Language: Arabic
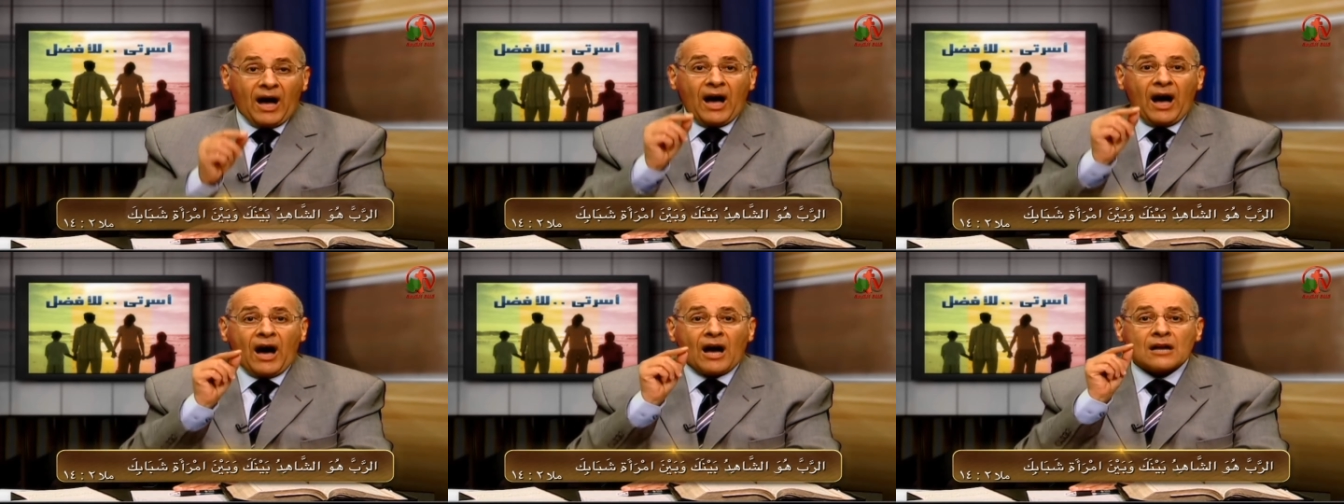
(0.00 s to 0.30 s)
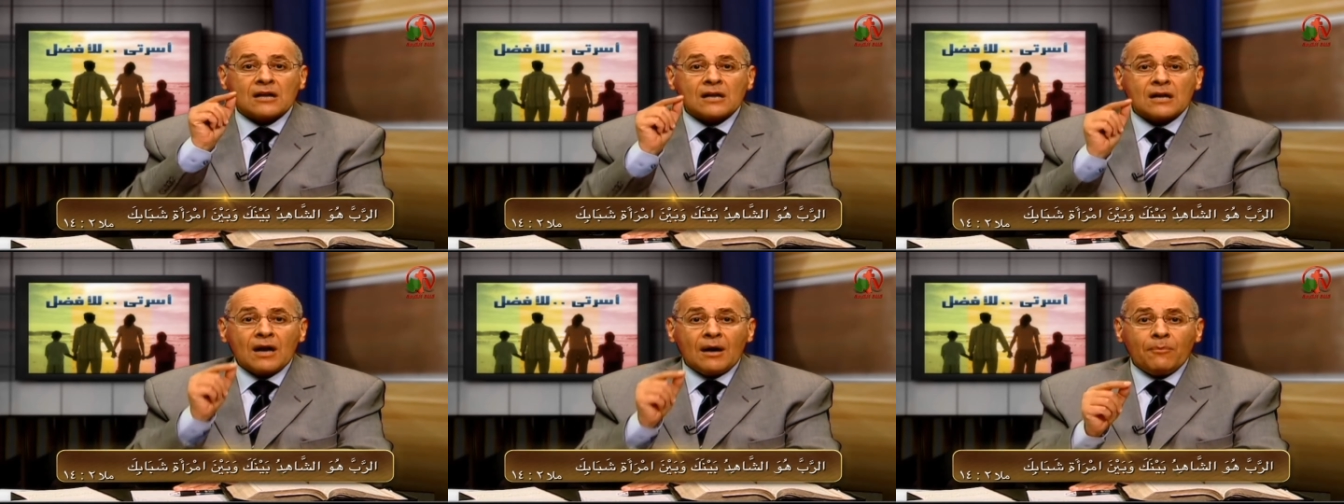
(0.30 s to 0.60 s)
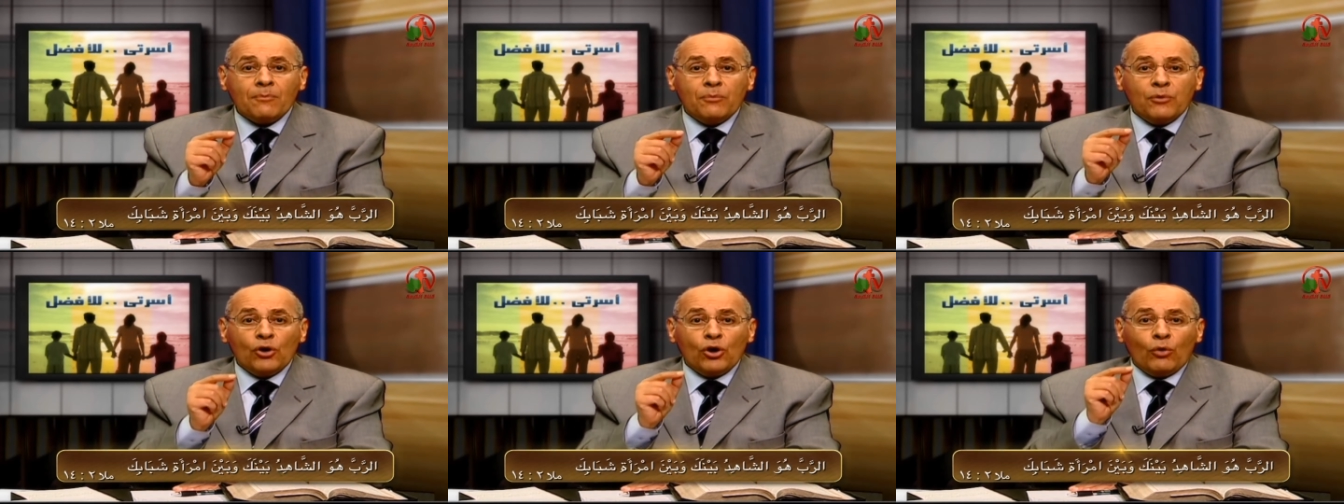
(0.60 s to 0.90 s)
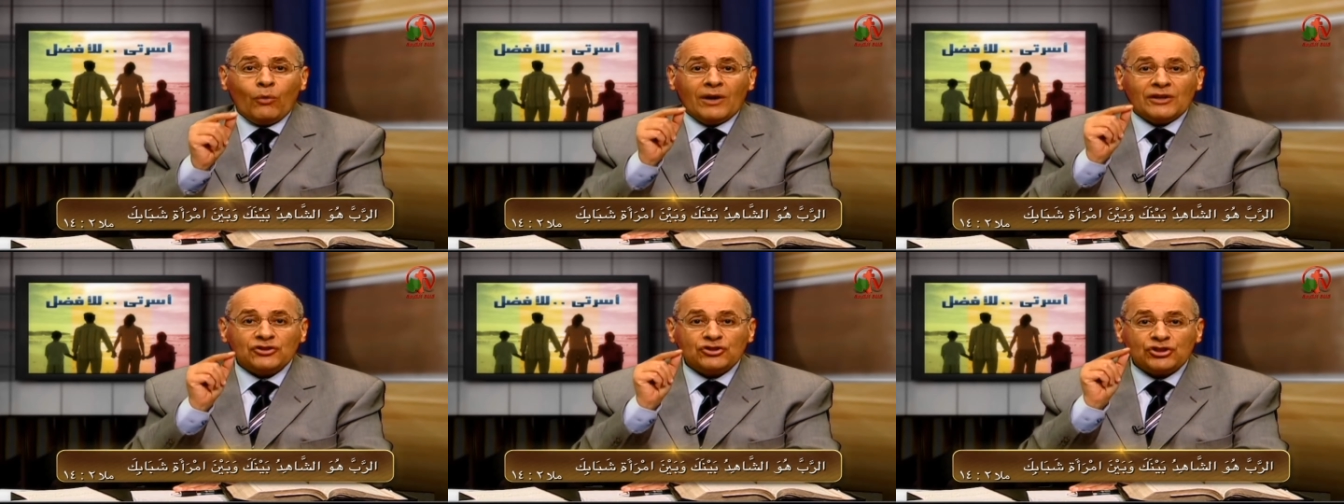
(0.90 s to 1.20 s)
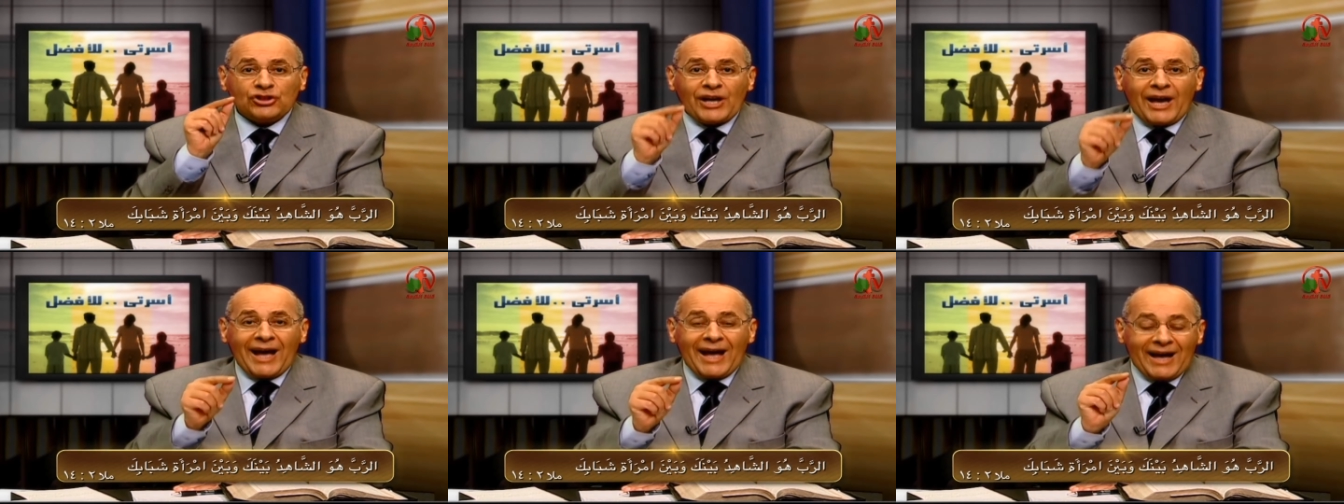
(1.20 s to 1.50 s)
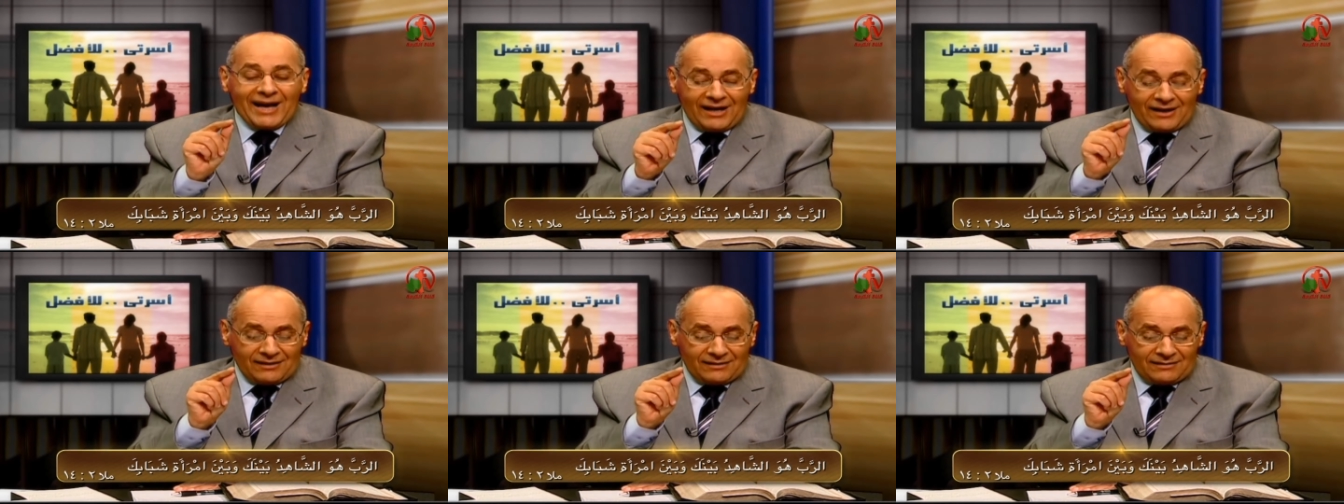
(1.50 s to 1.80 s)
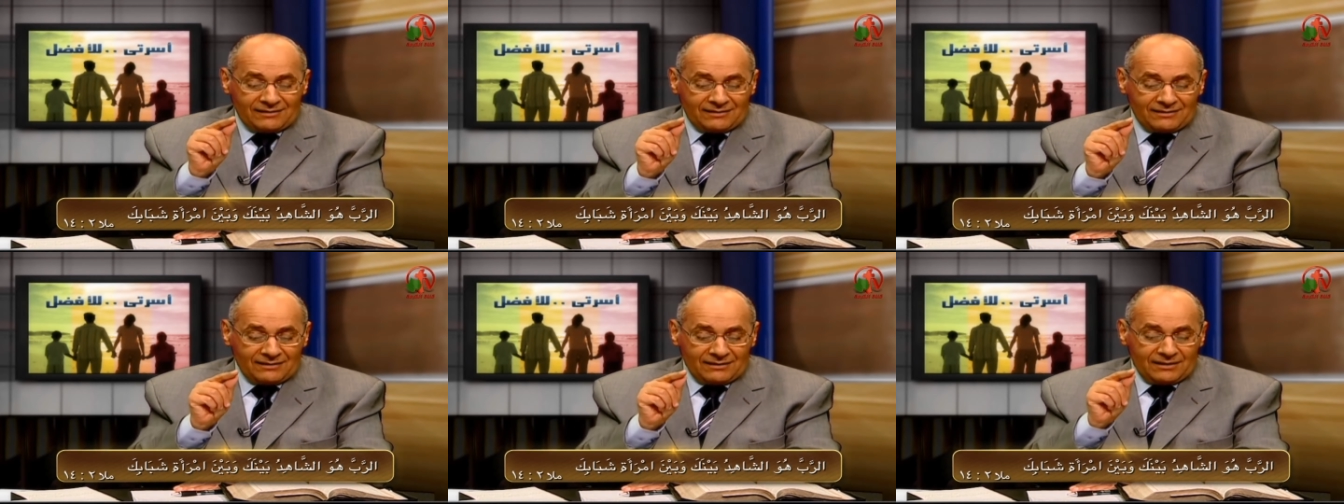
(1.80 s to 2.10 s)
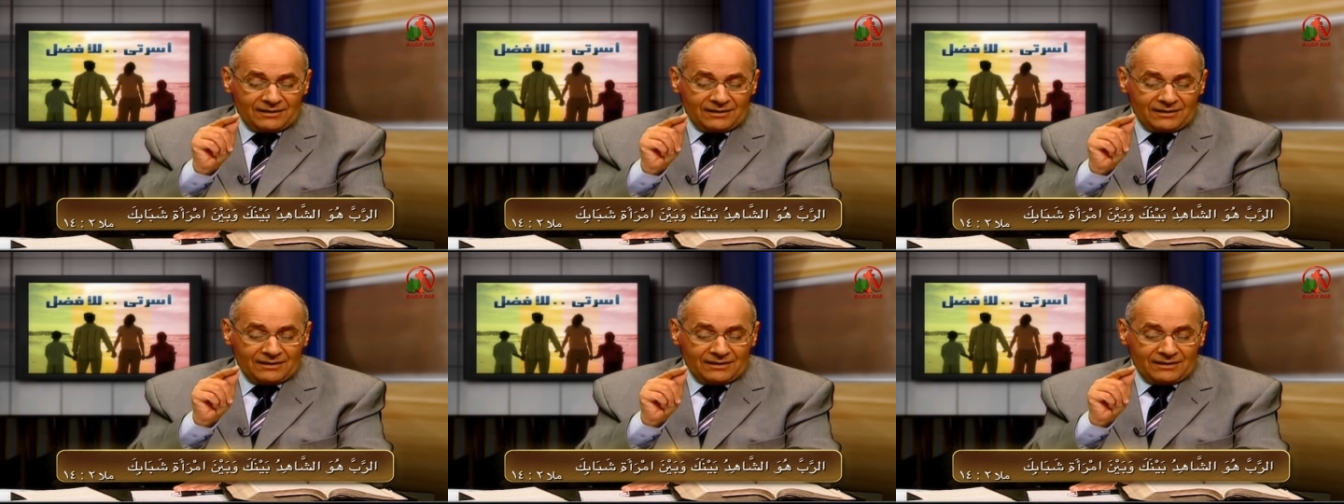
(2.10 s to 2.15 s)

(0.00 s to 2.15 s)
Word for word: الرب هو الشاهد